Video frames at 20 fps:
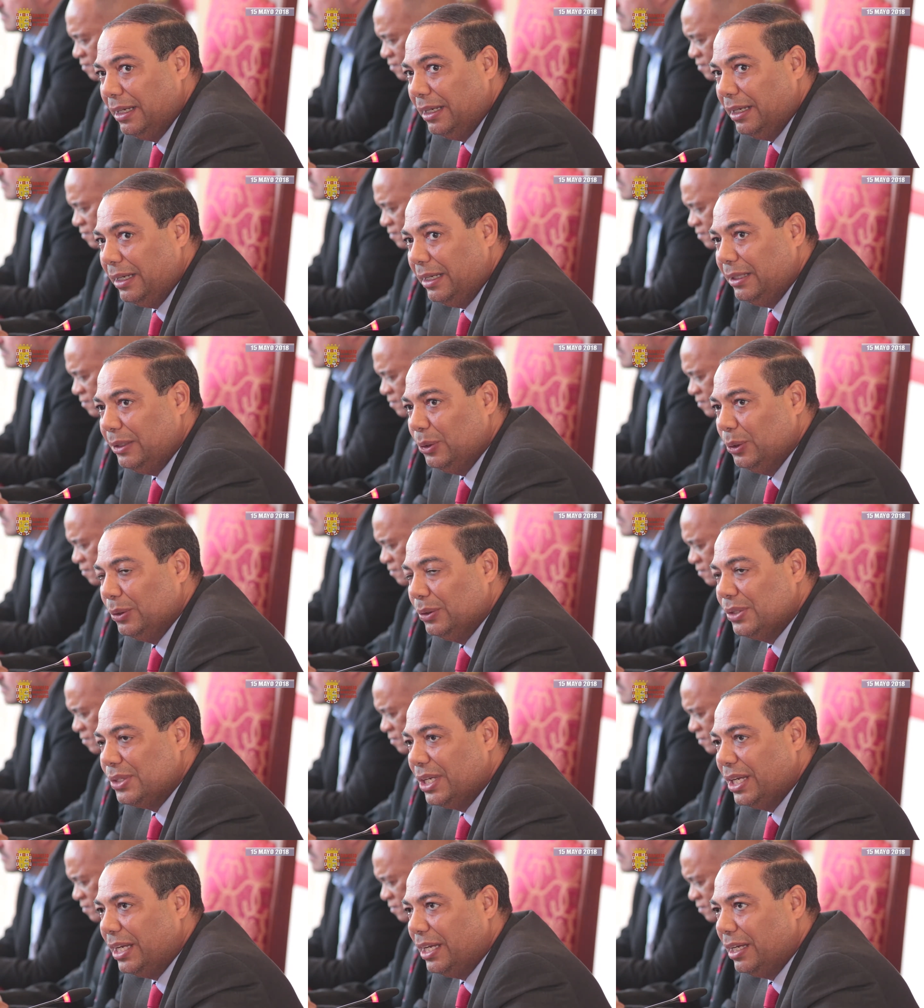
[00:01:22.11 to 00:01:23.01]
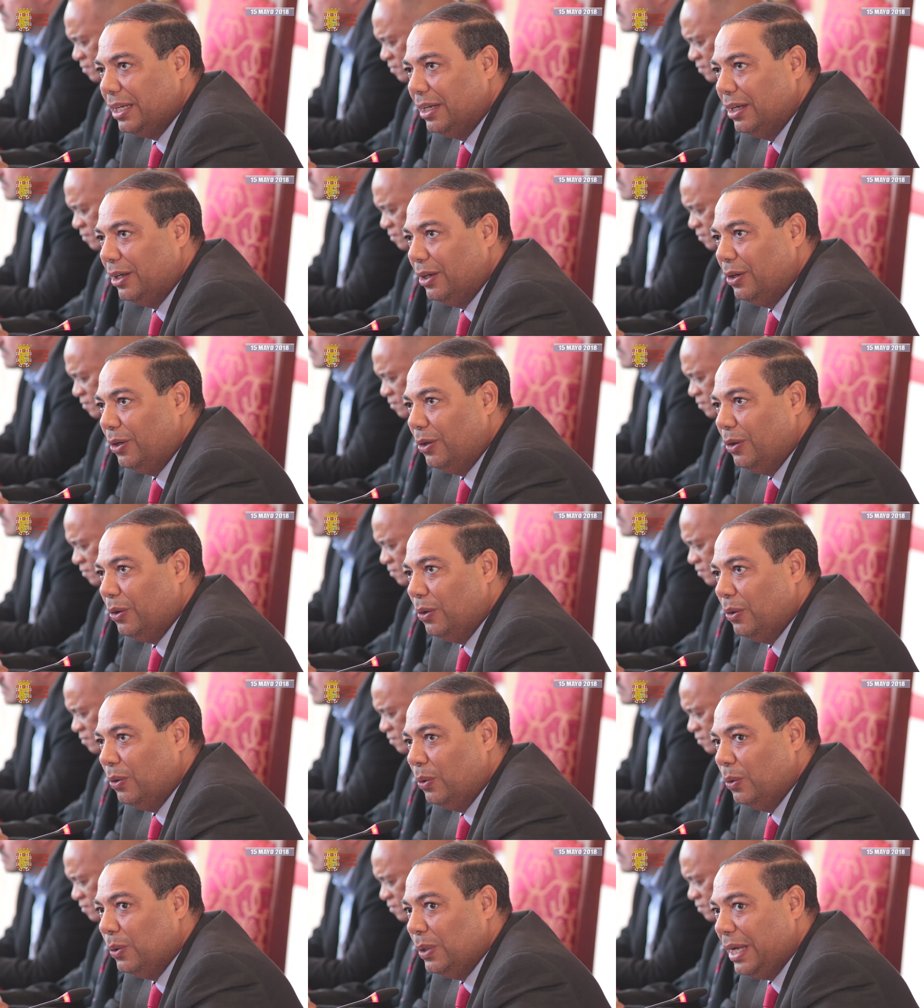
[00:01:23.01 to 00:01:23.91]
entonces
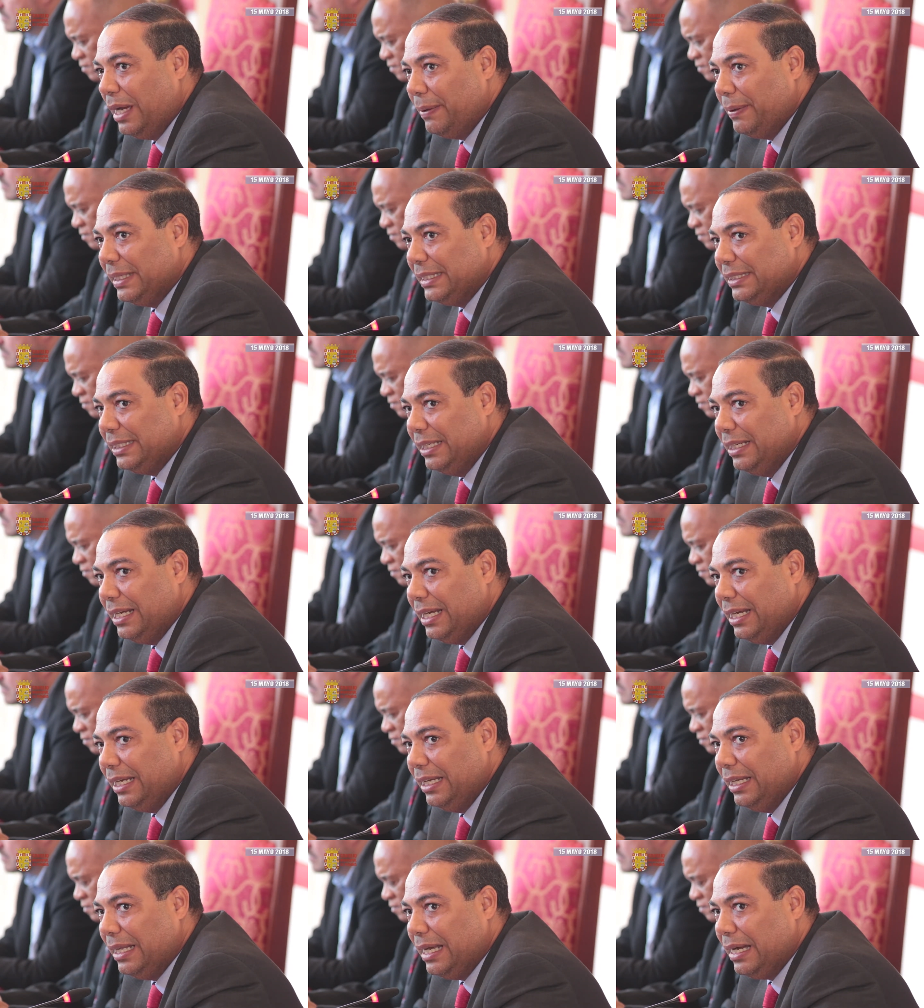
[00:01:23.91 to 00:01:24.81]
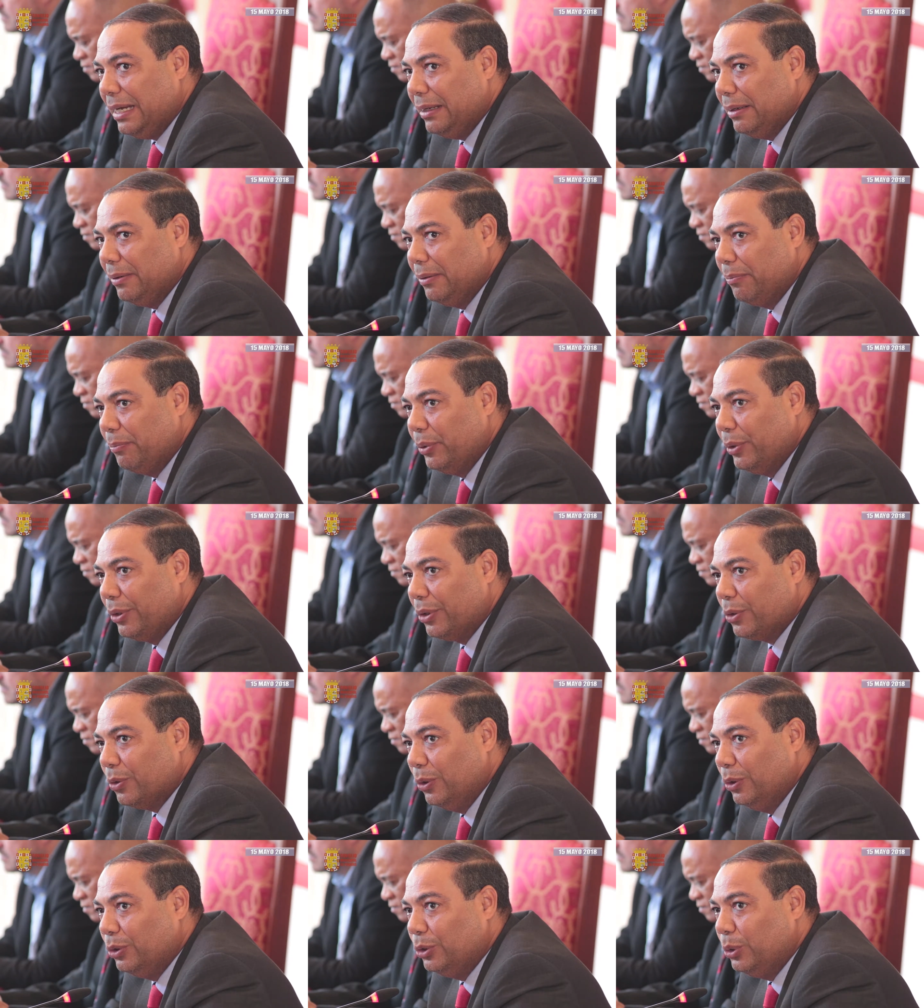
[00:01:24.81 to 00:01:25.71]
una vecina le da por
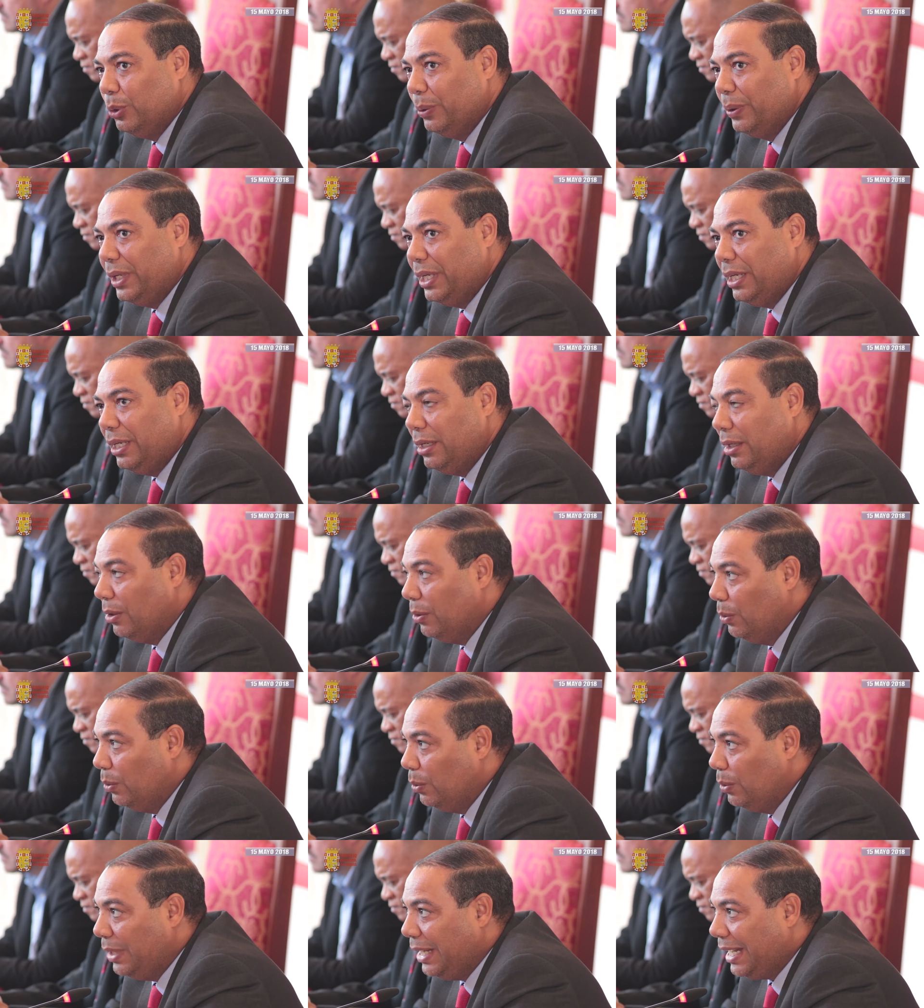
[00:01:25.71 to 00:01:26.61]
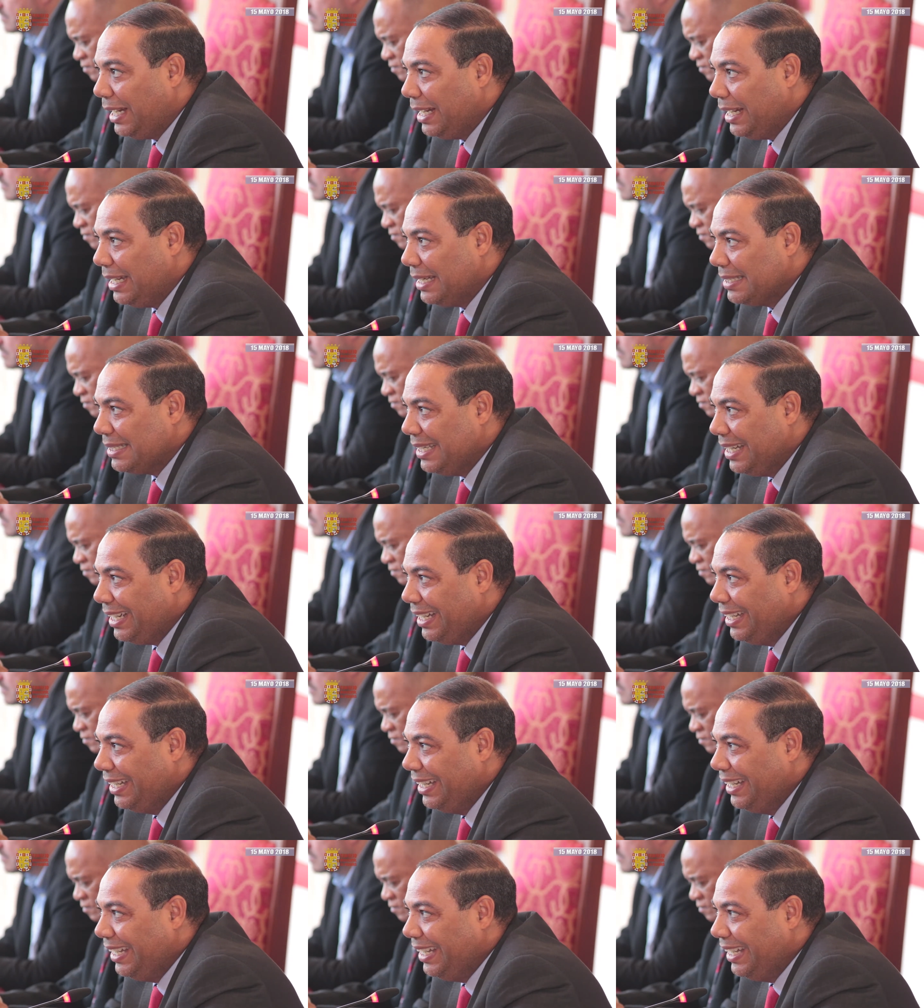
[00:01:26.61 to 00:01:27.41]
construir una casa